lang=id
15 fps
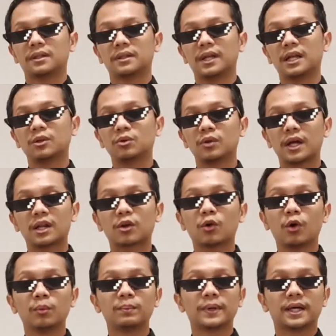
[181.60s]
Dan ular
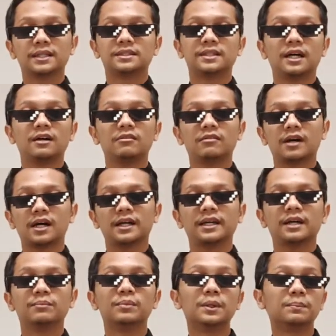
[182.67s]
kobra Jawa
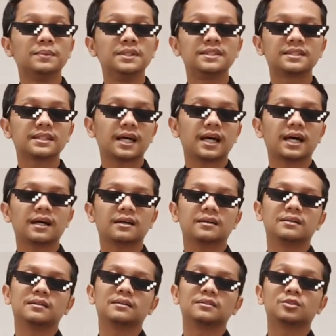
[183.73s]
yang berbisa,
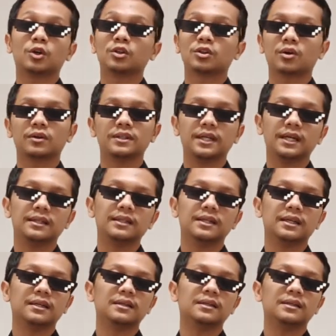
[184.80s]
contohnya ini ya,